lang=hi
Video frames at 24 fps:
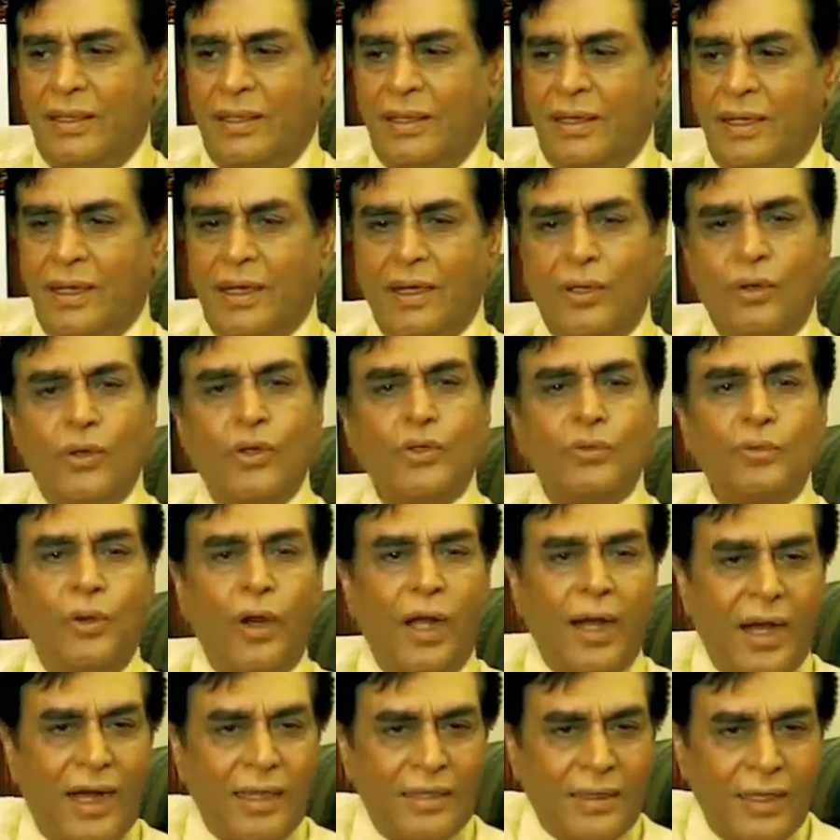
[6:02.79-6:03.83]
अगर रोज़
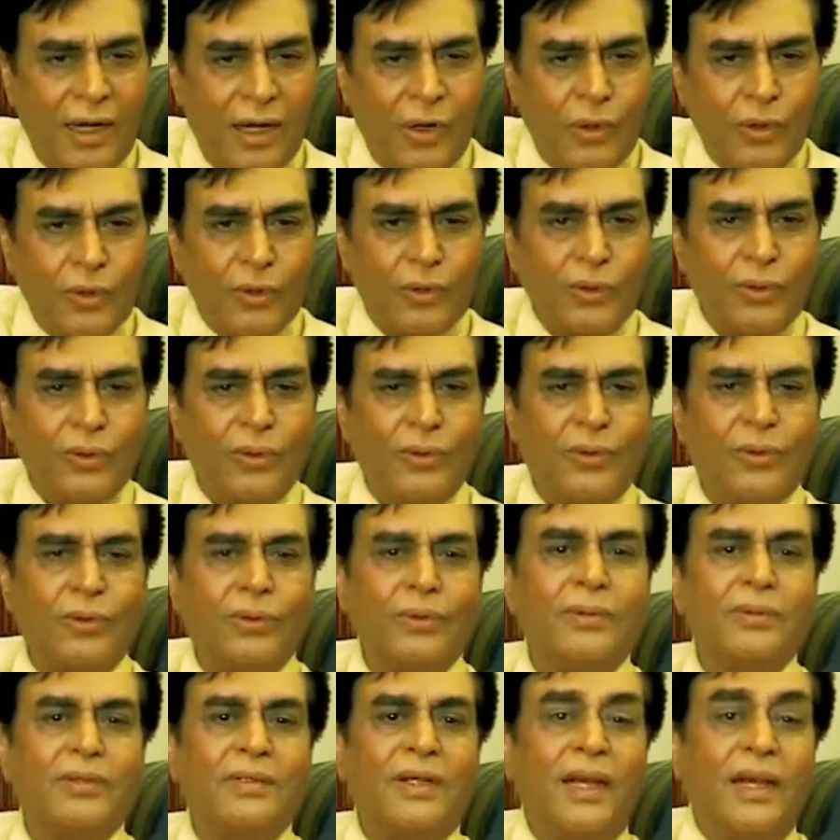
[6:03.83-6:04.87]
मुलाकात ना हो तो
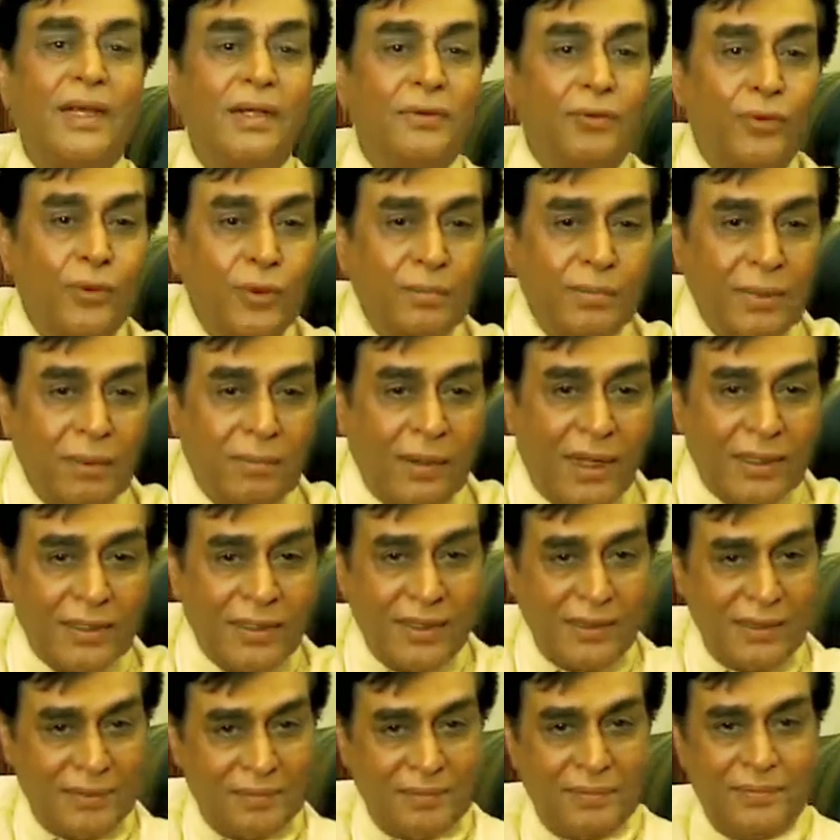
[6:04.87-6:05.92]
टेलीफोन पे
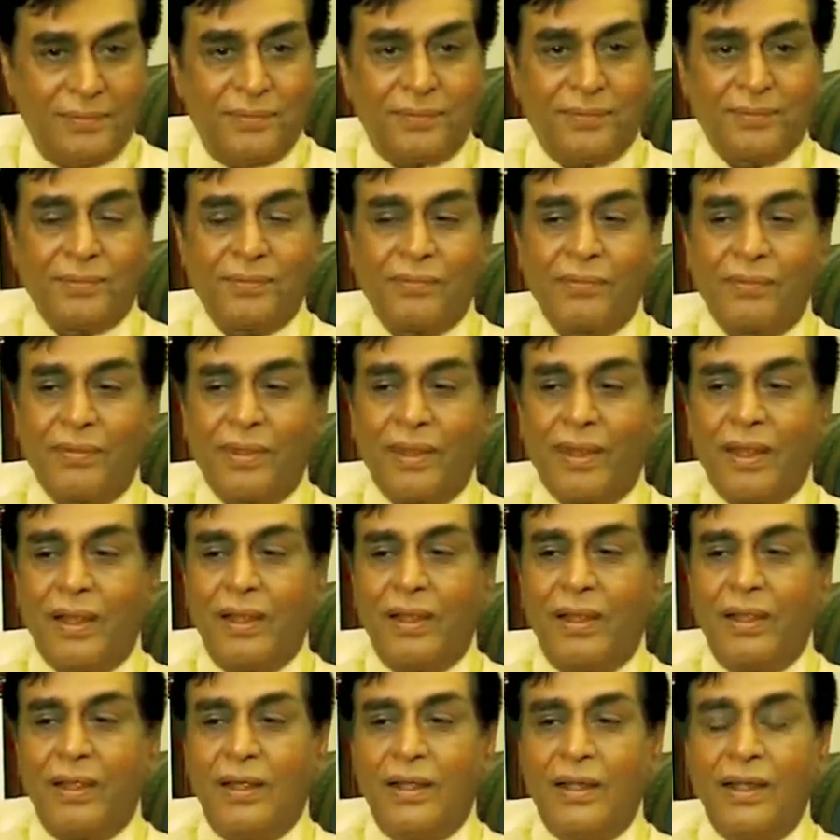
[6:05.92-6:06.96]
बातें
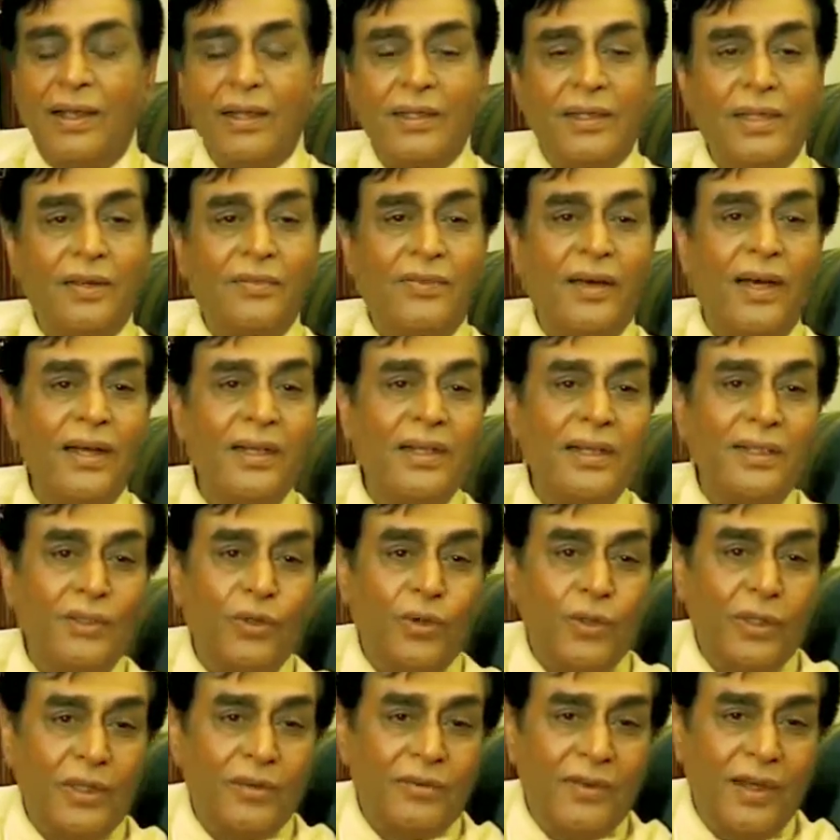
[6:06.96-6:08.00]
एक दफ़ा नहीं
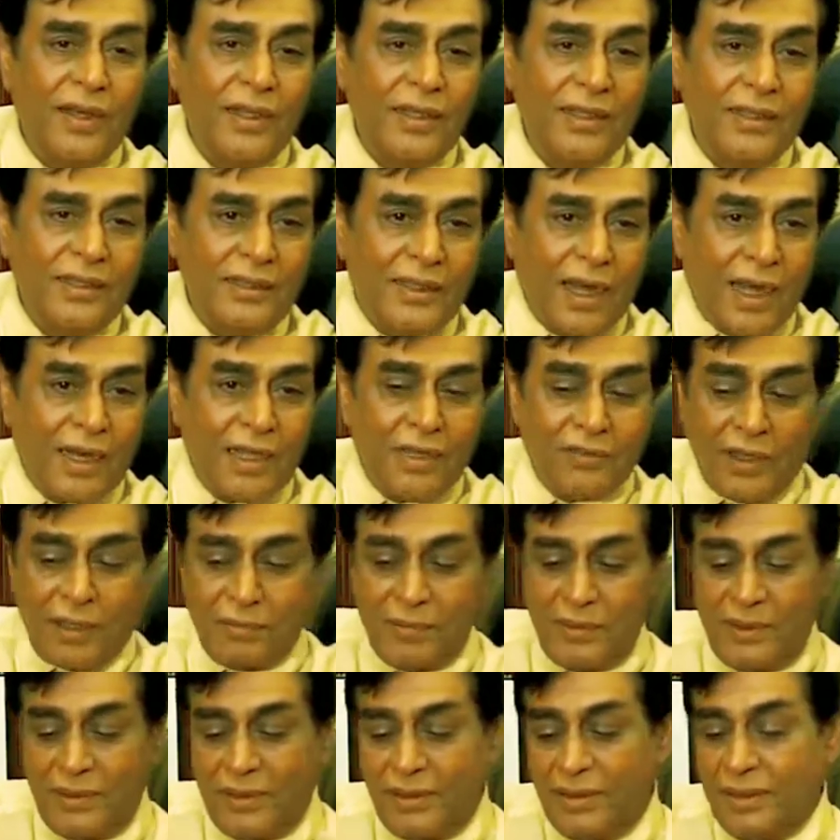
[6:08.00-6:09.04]
दो दफ़ा नहीं चार दफ़ा भी